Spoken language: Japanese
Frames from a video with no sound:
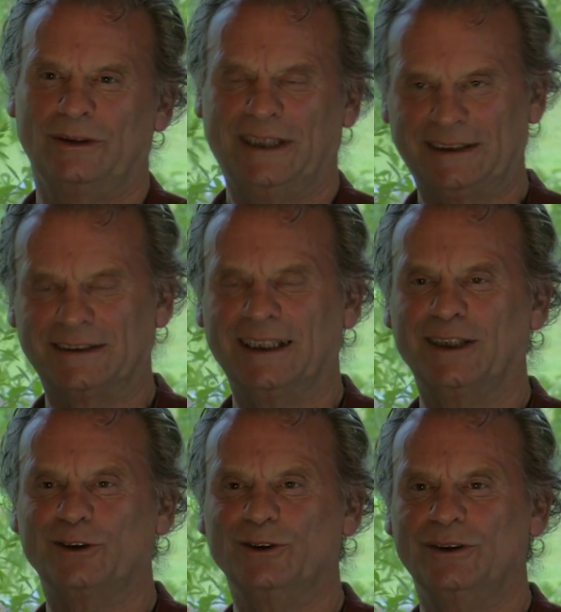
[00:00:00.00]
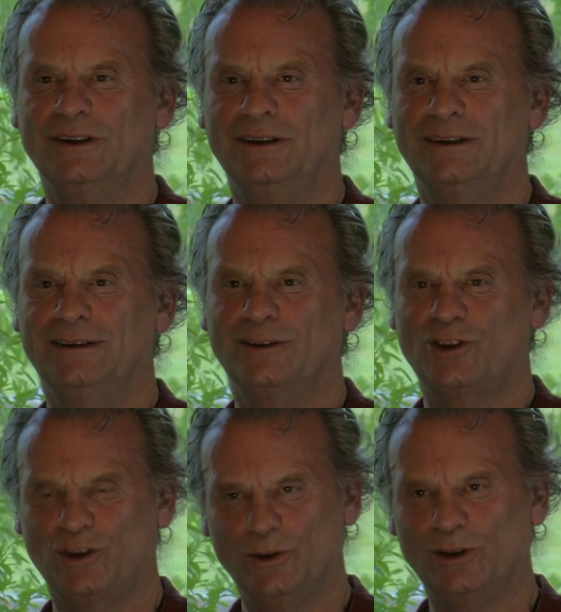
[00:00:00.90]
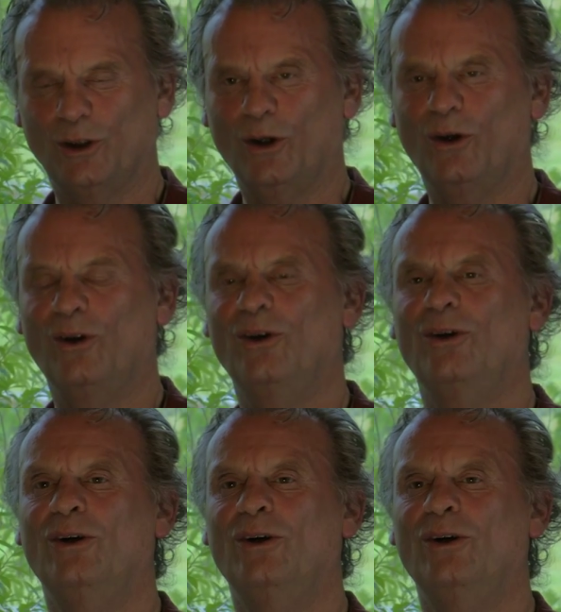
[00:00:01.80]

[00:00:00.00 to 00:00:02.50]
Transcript: 哲学、宗教、